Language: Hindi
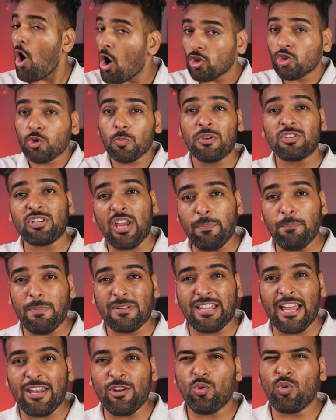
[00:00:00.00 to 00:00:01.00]
और तुम्हें शायद
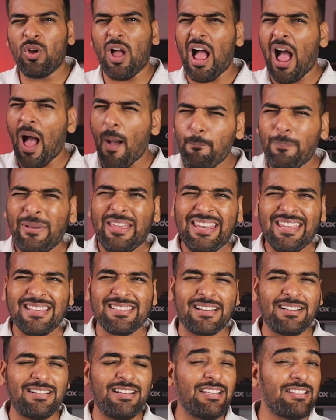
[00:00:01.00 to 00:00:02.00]
पता नहीं होगा अभी
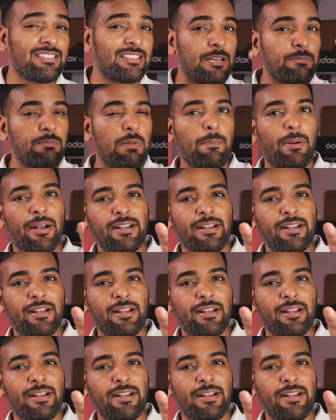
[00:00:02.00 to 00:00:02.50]
रिसेंटली तन्मय